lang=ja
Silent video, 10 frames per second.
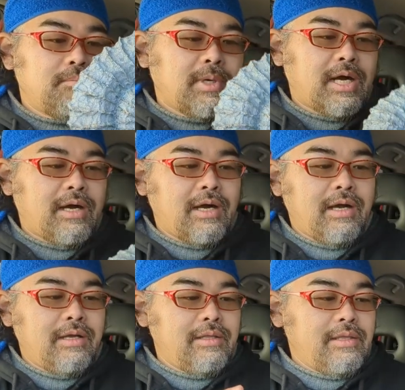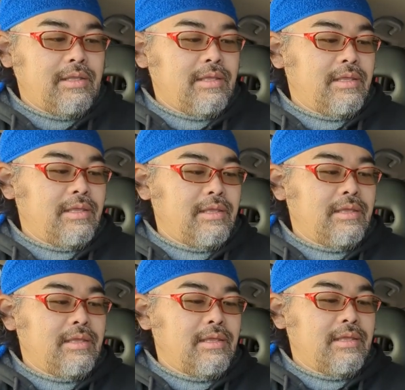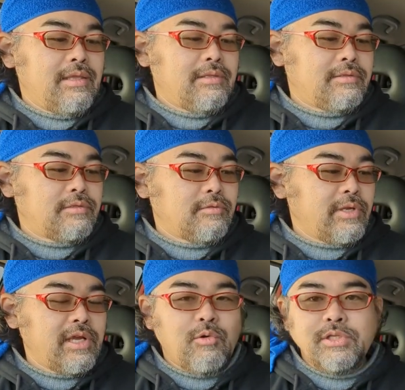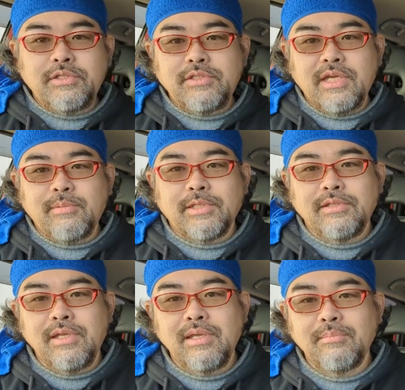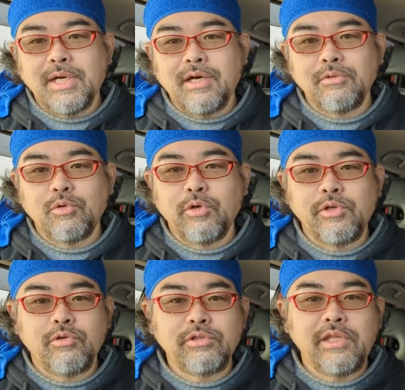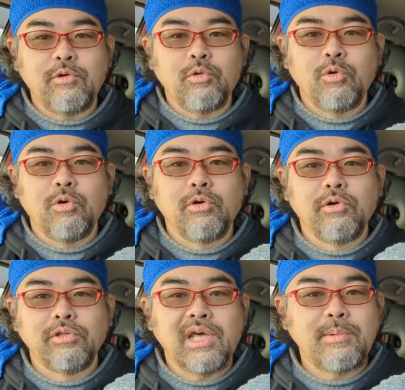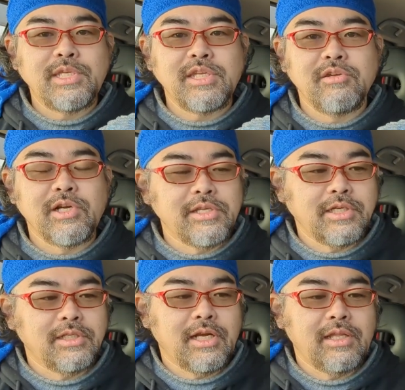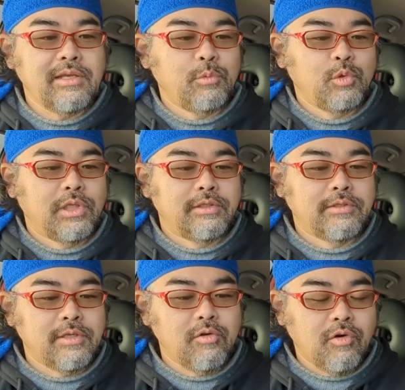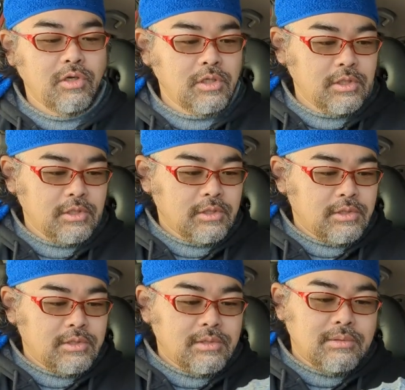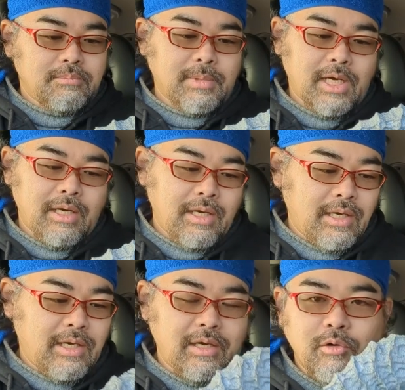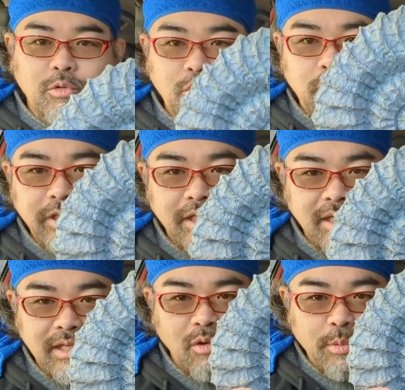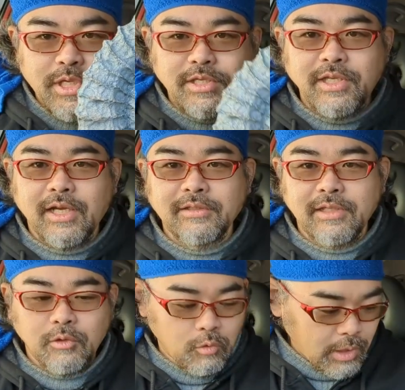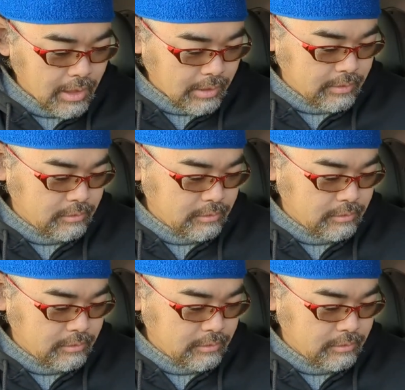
まあ、えー、それが終わっちゃえばですね、まあ、あの、よくてこう、鍋敷きぐらいにしかならないものなんですけど、まあ、本当にお見せしたかったのは、はい、